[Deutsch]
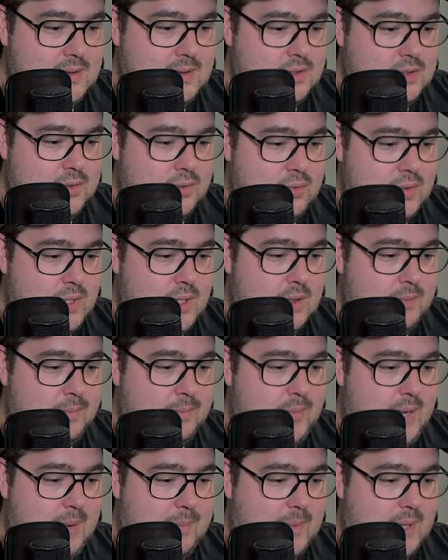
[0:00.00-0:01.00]
Schöner
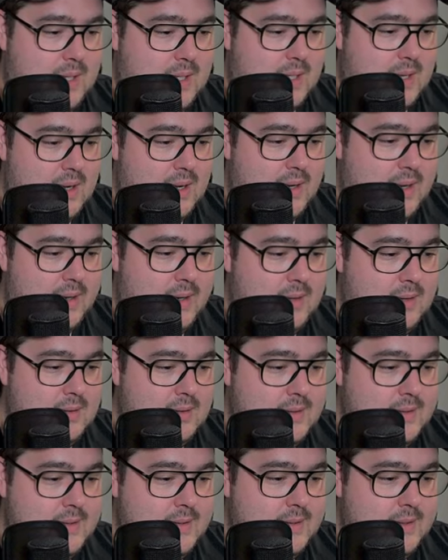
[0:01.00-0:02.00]
Papagei.
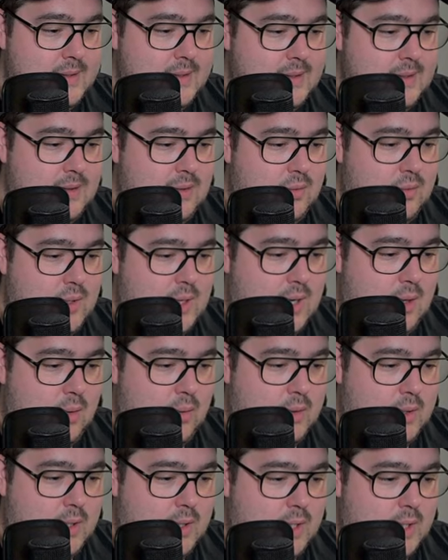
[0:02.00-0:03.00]
Oder auch
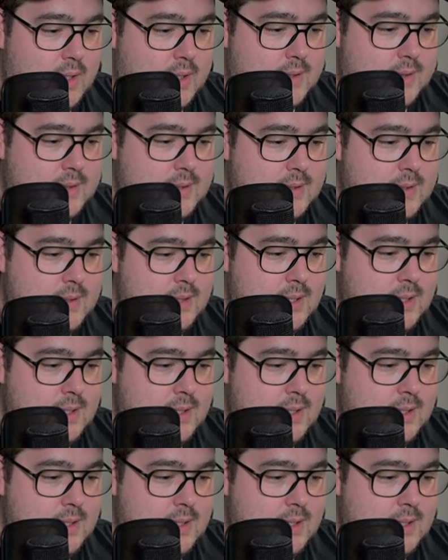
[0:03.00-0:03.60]
genannt